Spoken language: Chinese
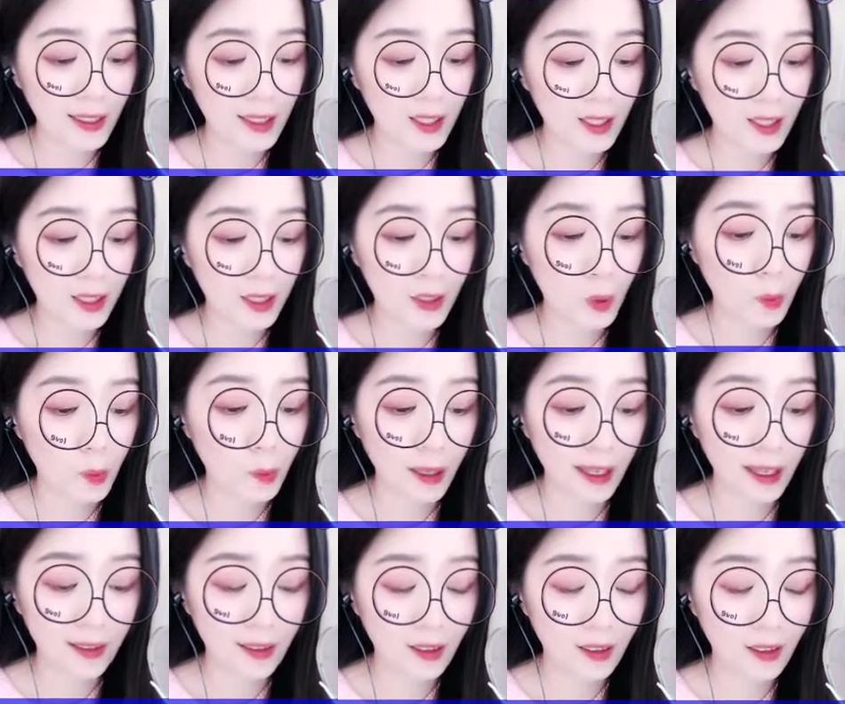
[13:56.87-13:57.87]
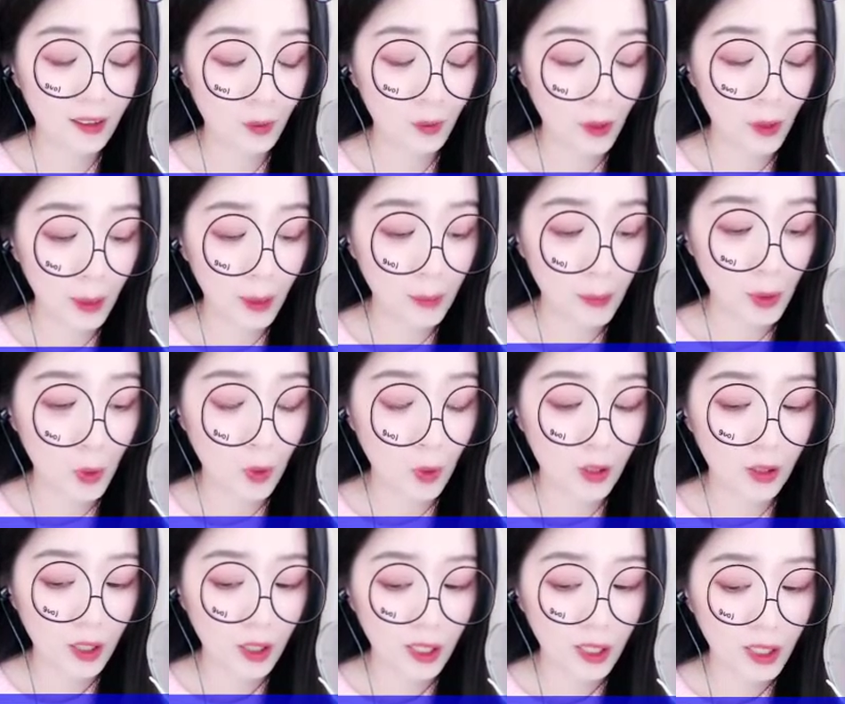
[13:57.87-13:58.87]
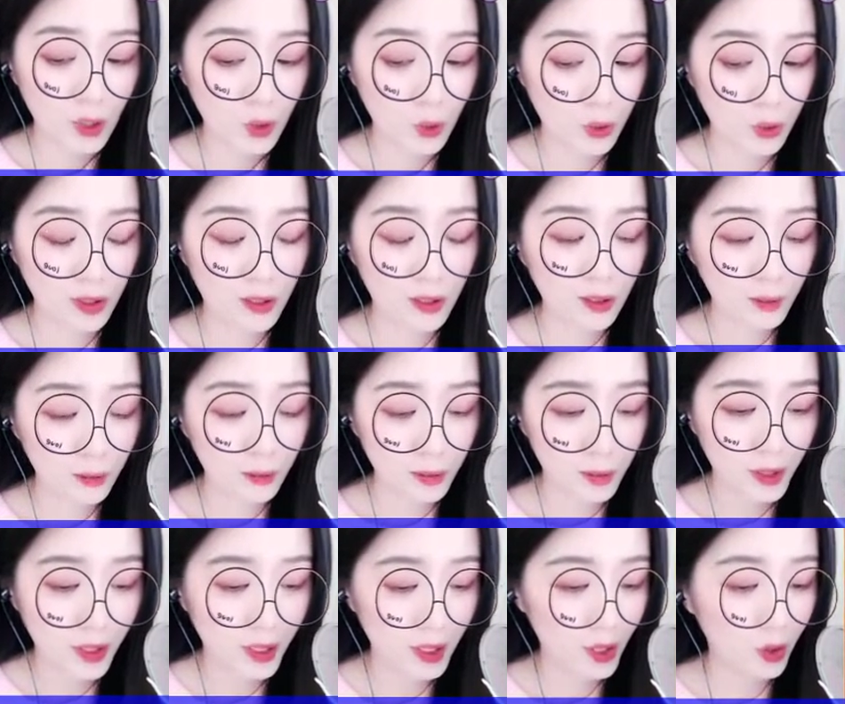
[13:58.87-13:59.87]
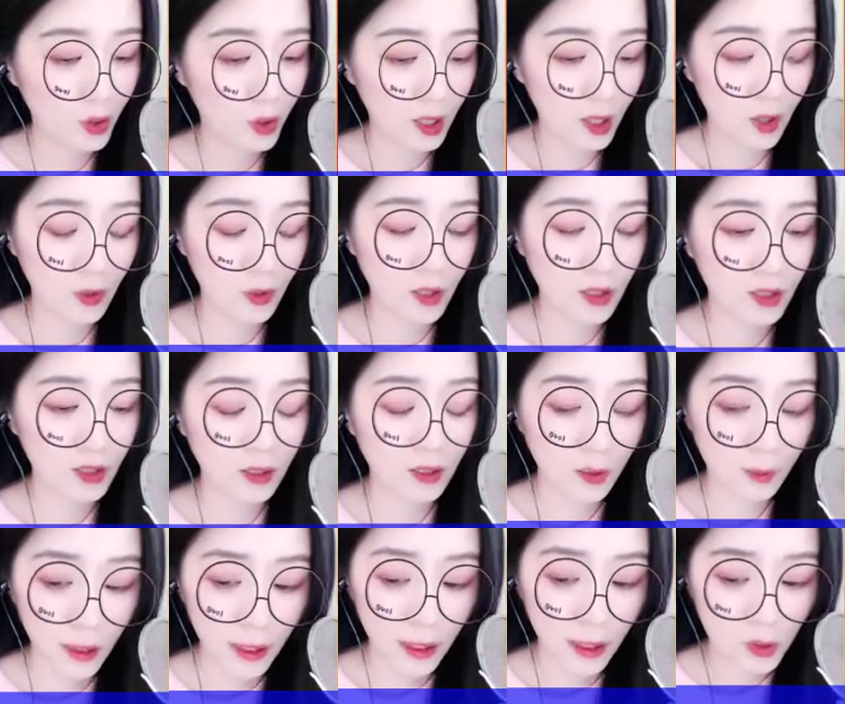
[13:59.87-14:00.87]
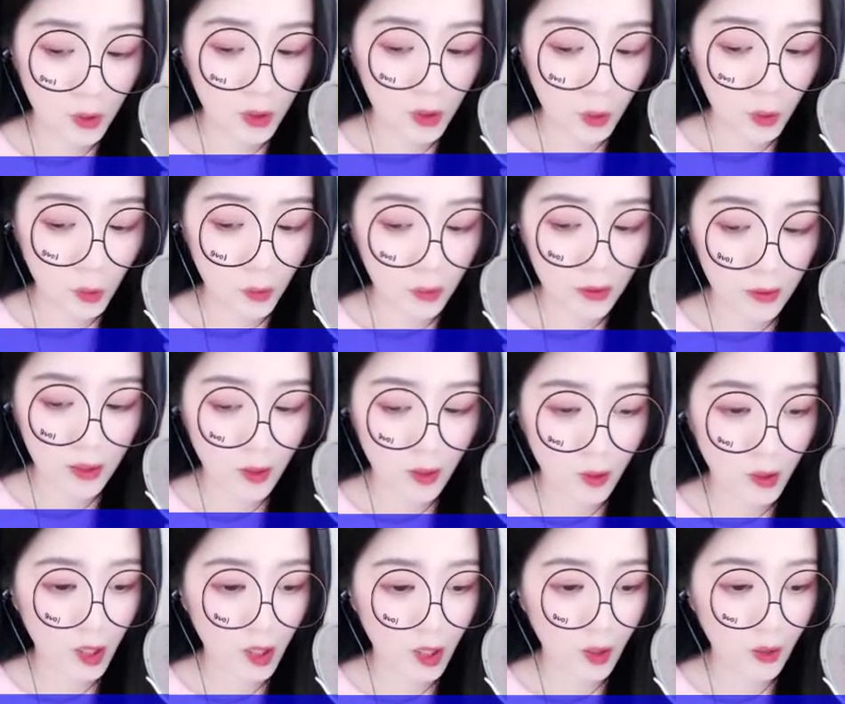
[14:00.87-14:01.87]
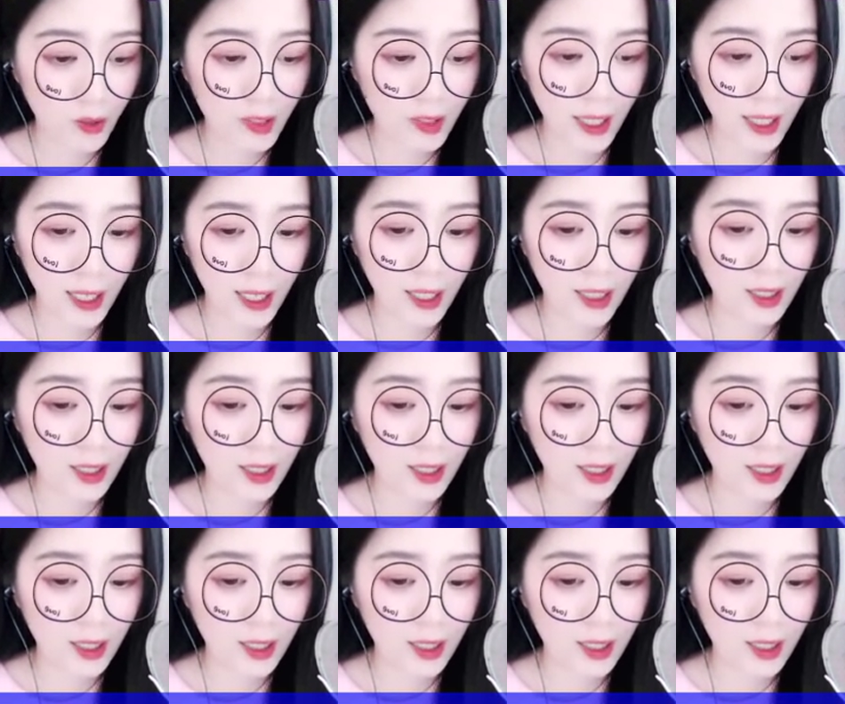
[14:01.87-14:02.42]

忽的，他猛地抬起头来，只见身下女子原本柔似